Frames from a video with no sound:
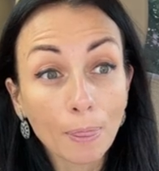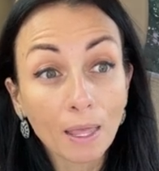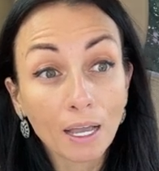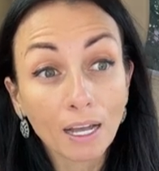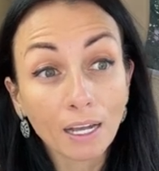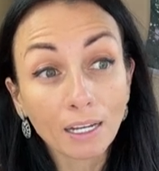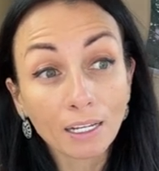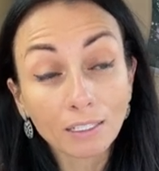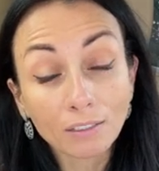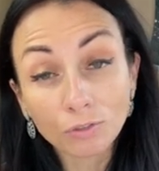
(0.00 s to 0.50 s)

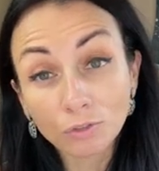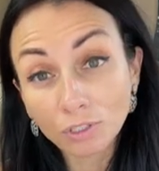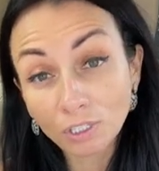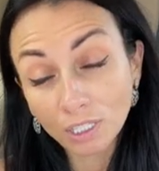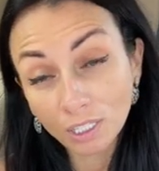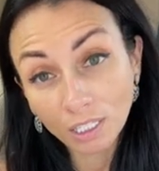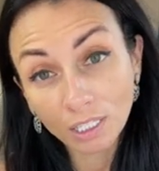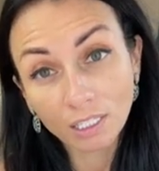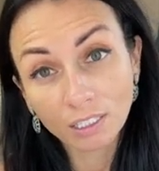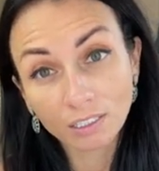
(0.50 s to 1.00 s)
а
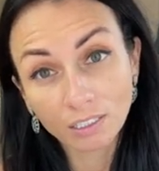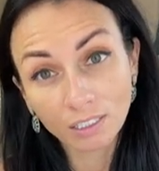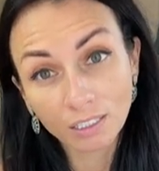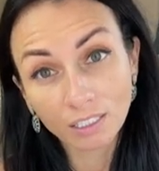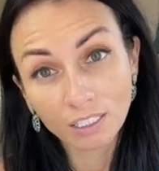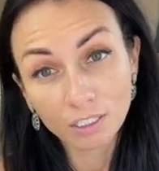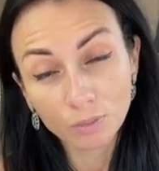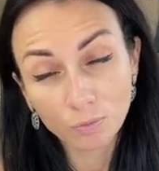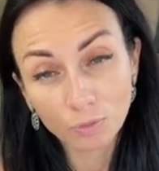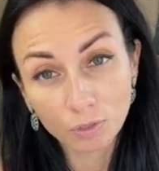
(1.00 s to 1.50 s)
такая
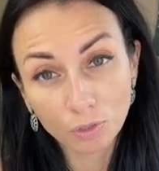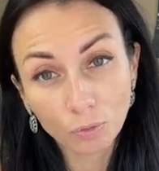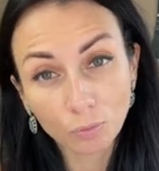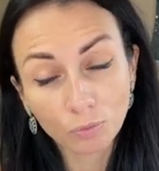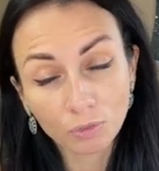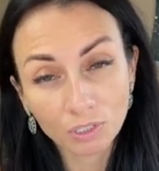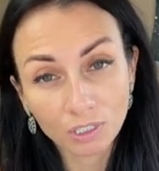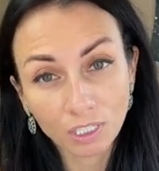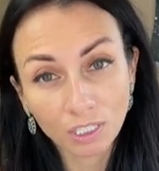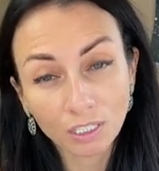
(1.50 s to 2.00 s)
энергия
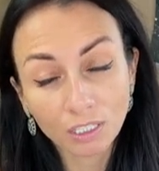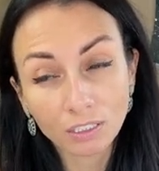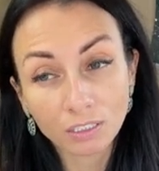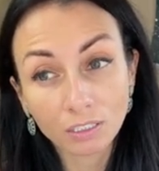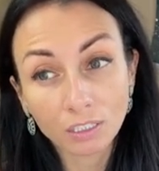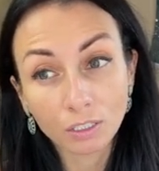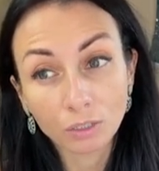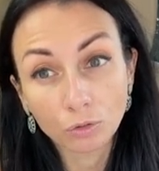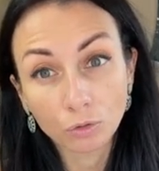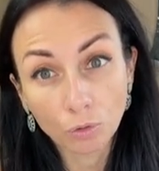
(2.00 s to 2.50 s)
способна сделать
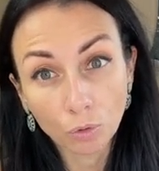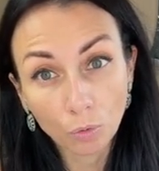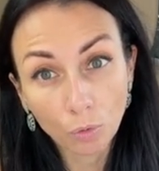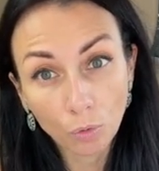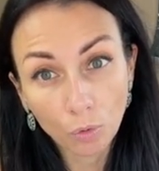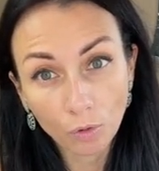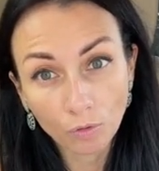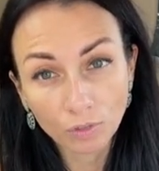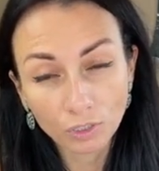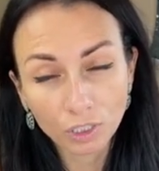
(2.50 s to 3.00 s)

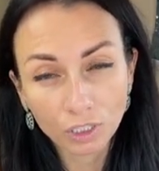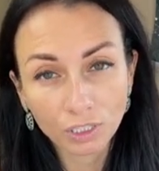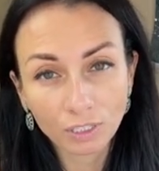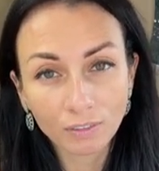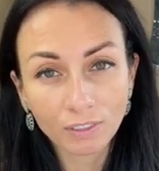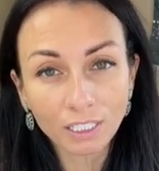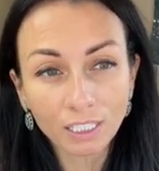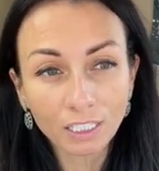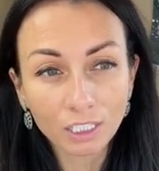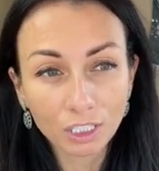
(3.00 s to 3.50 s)
другого
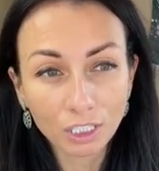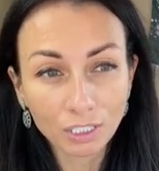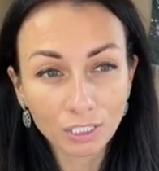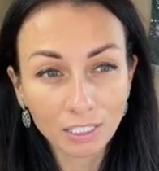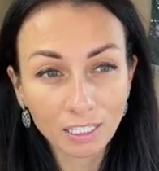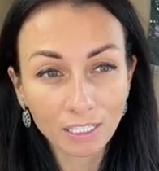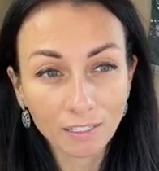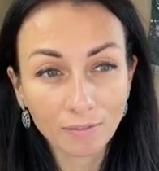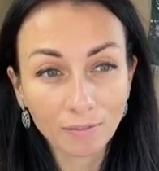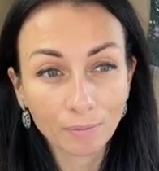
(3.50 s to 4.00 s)
человека
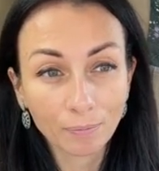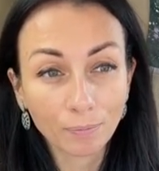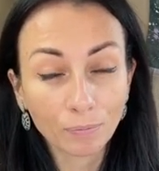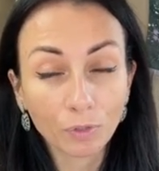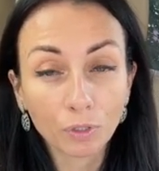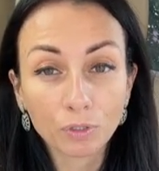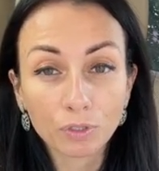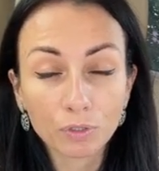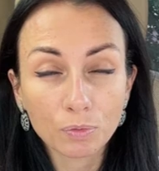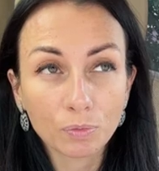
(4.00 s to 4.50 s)
счастливым.
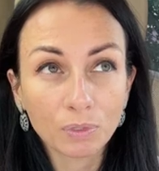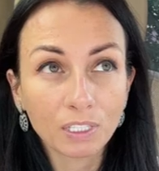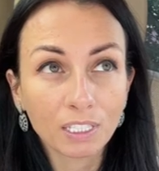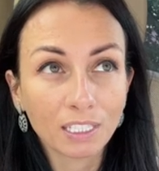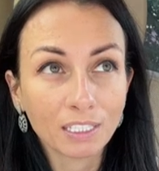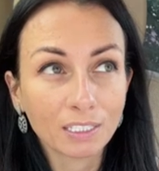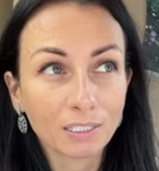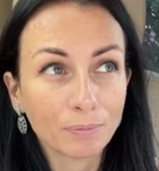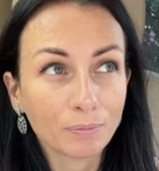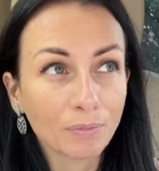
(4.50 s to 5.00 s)
То есть,
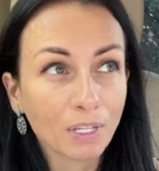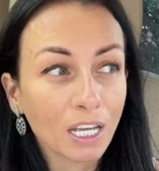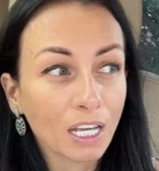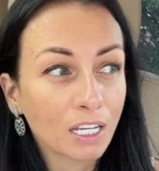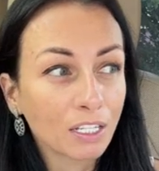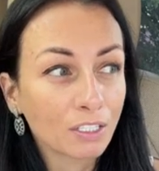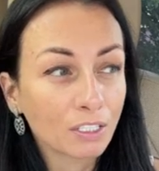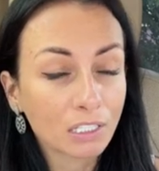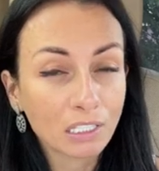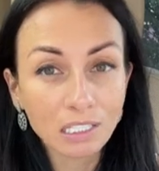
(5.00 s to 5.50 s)
смотрите,
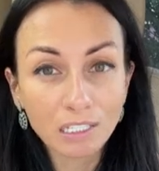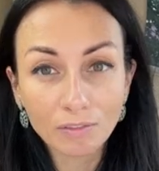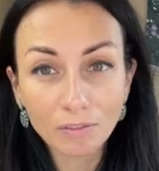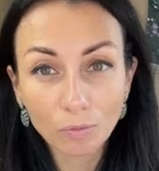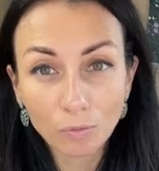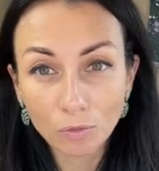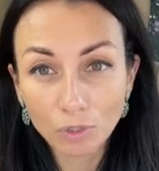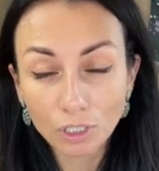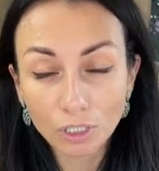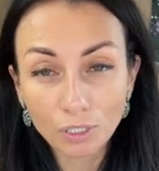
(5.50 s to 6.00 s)
счастливым
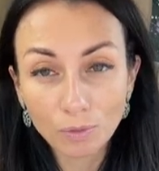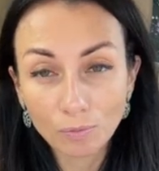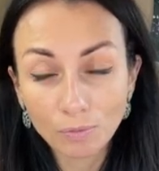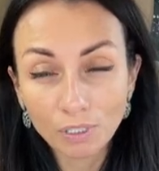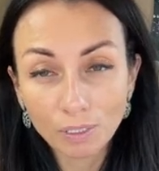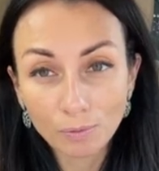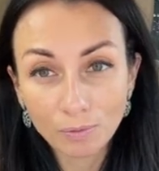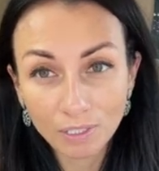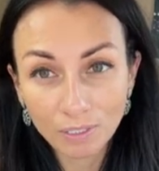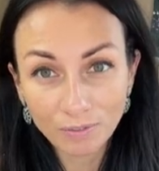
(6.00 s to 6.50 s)
можно
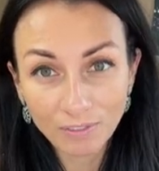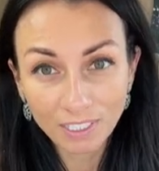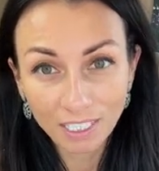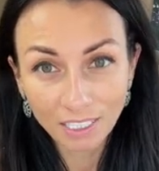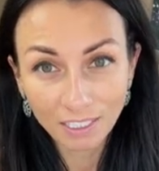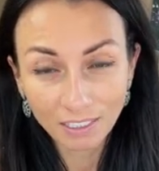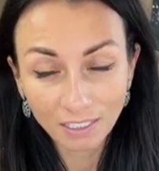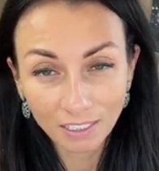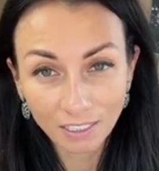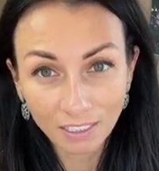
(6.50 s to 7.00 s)
быть без
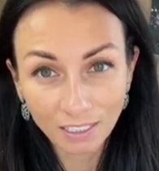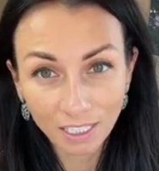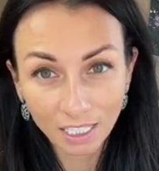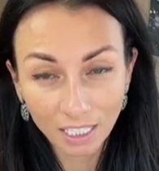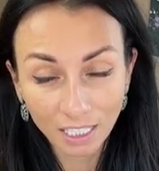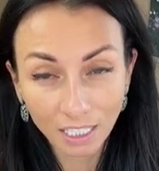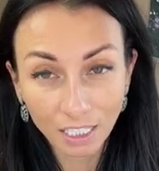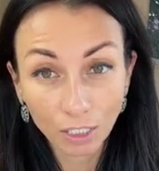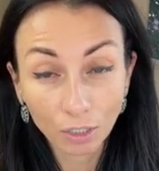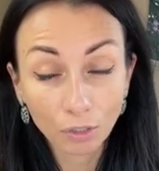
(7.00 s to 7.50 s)
всей этой
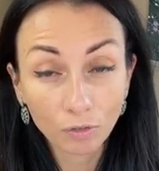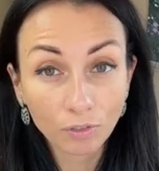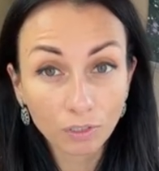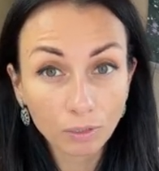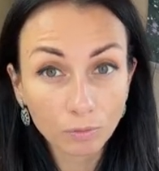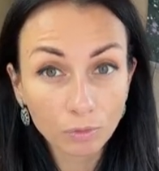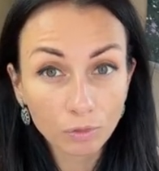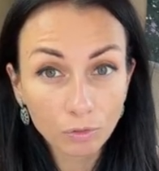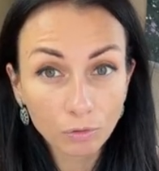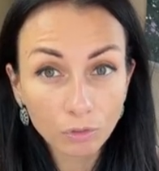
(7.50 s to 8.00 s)
энергии, но в
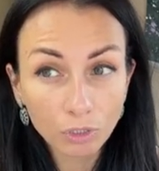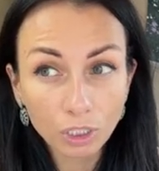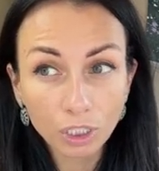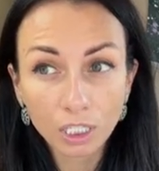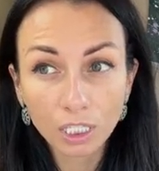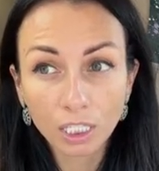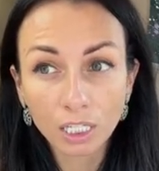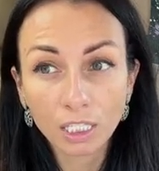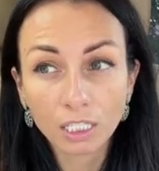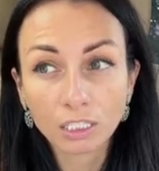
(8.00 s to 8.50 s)
этом
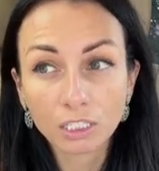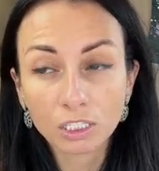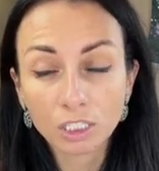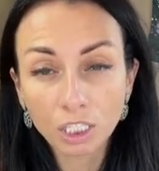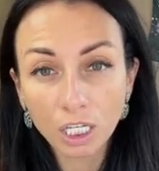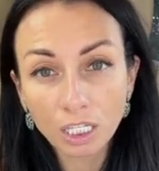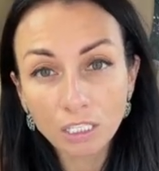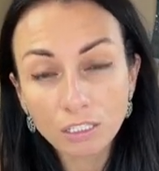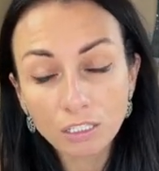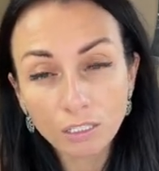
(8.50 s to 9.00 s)
случае это
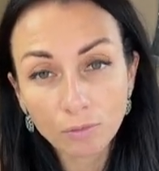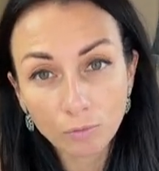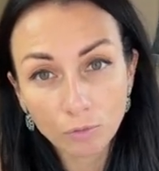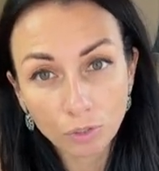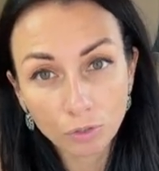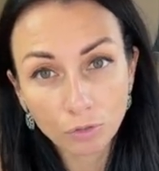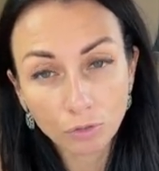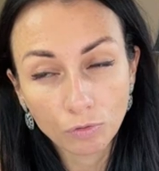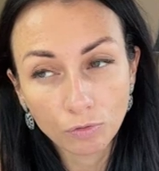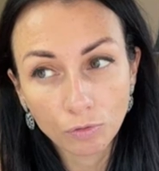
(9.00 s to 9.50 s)
счастье
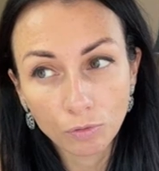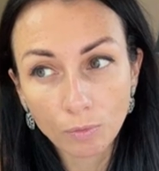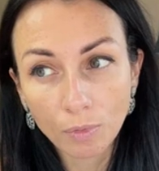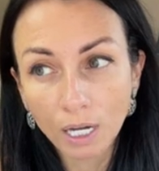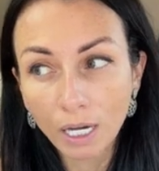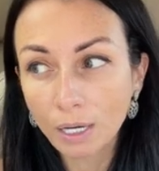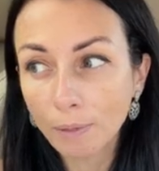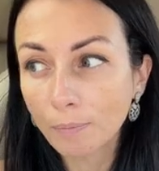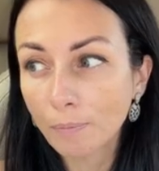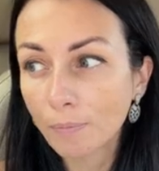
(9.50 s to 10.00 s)
между
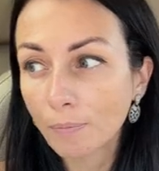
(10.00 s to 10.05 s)
двумя